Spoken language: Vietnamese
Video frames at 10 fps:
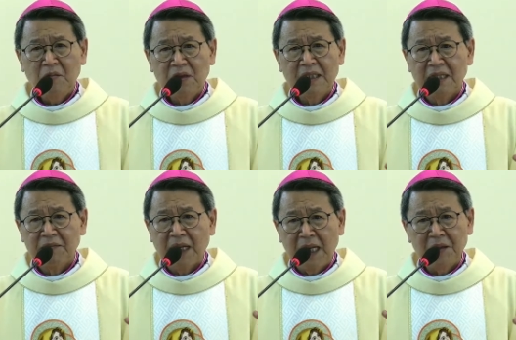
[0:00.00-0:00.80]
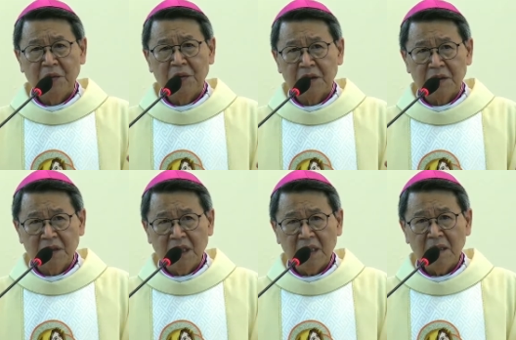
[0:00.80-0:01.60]
một niềm an ủi
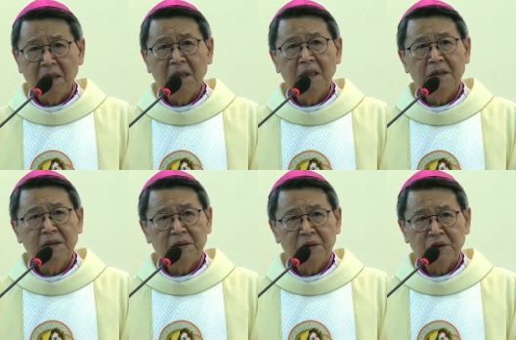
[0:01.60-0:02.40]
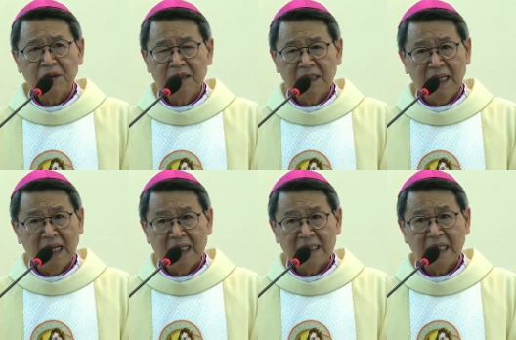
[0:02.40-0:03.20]
rất lớn cho những
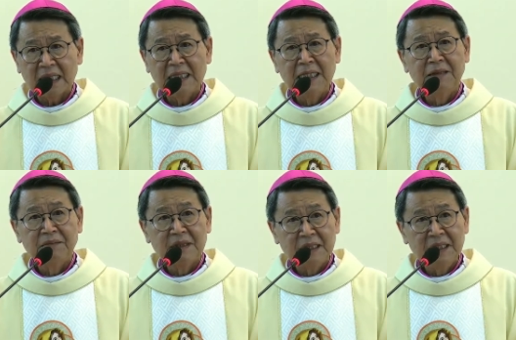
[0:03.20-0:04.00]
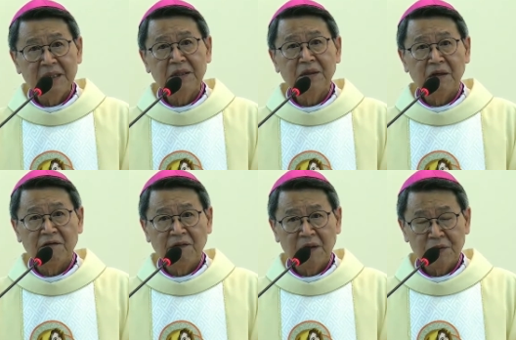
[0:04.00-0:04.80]
ai đặt niềm tin
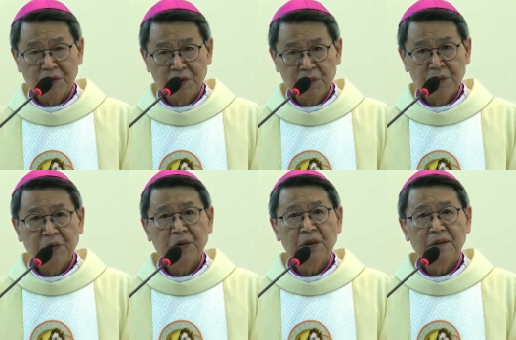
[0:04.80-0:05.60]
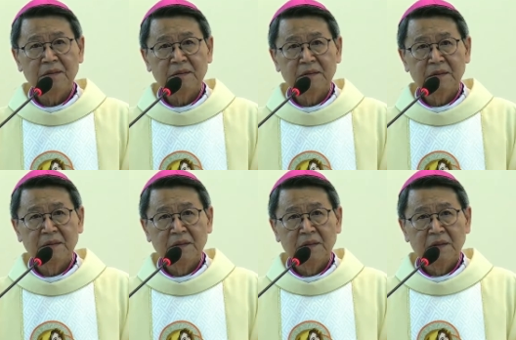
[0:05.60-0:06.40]
tưởng vào Chúa.
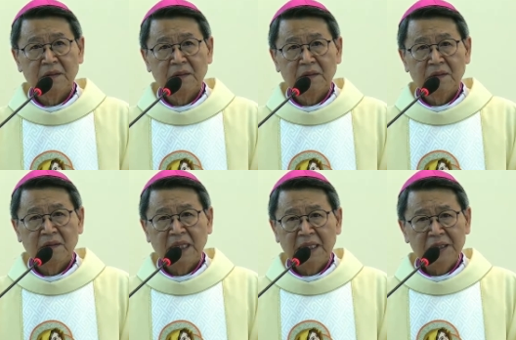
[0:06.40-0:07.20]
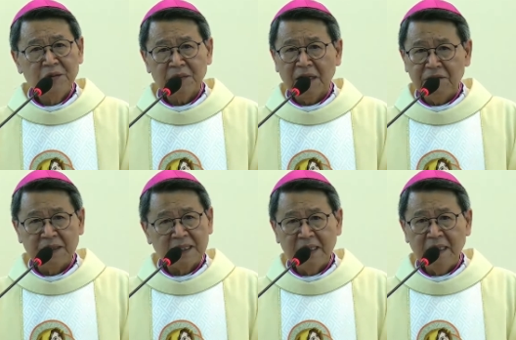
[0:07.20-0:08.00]
Để khi chúng ta
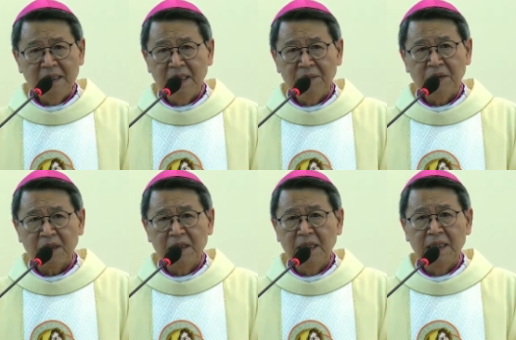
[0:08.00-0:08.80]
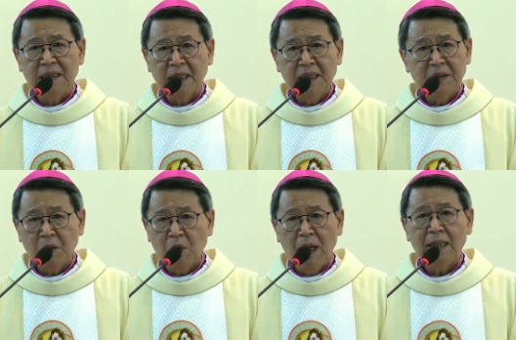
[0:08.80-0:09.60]
phải tiễn đưa một người
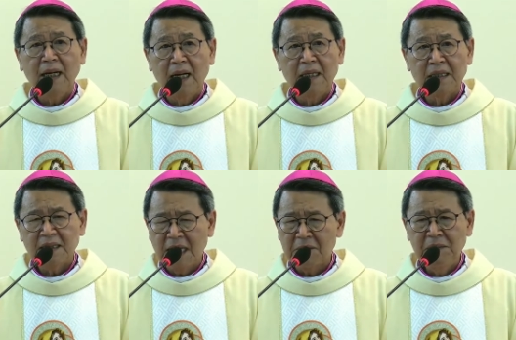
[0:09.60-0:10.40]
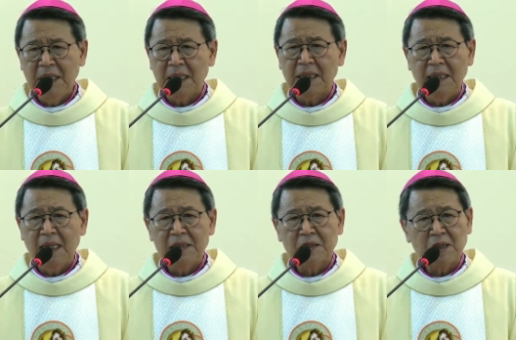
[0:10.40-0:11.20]
thân qua đời, đặc biệt
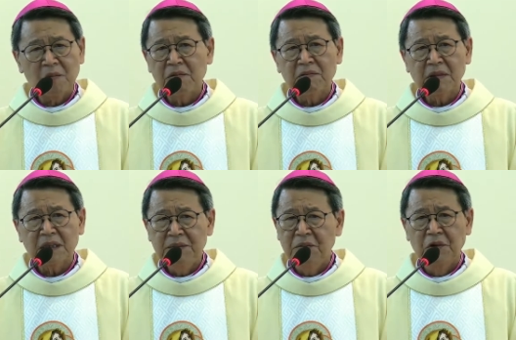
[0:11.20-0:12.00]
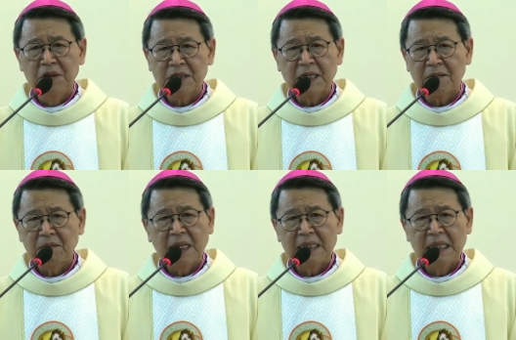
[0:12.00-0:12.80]
là trong cái mùa dịch
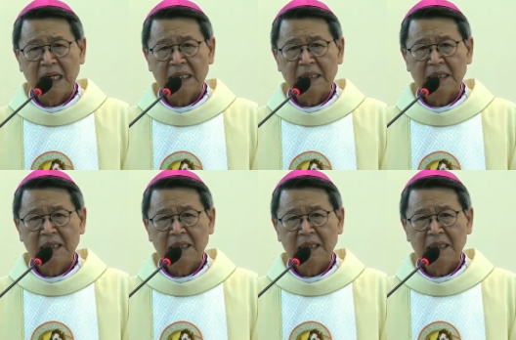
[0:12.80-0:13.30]
bệnh này,